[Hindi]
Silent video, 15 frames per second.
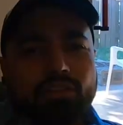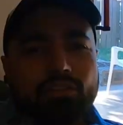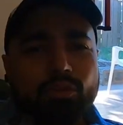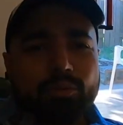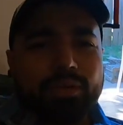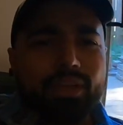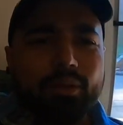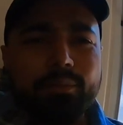तो
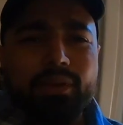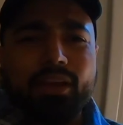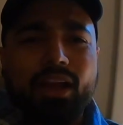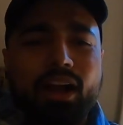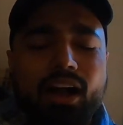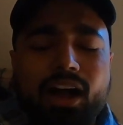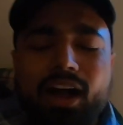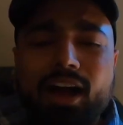भैया अभी
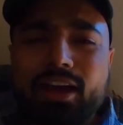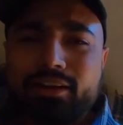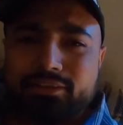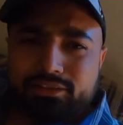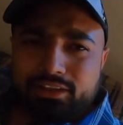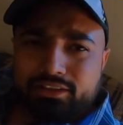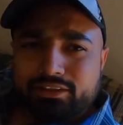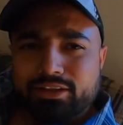हार
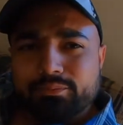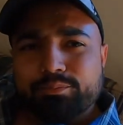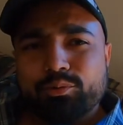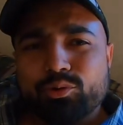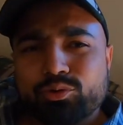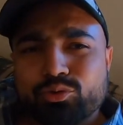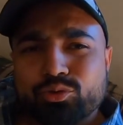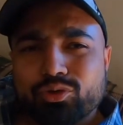थक के
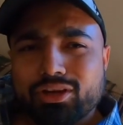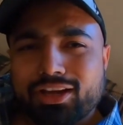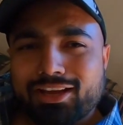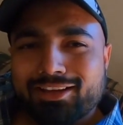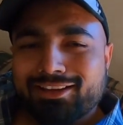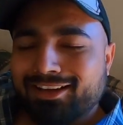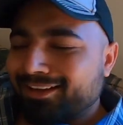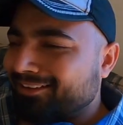पहुंच चुके
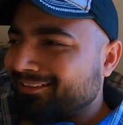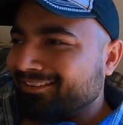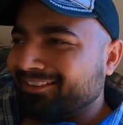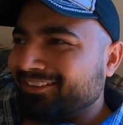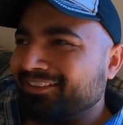हैं घर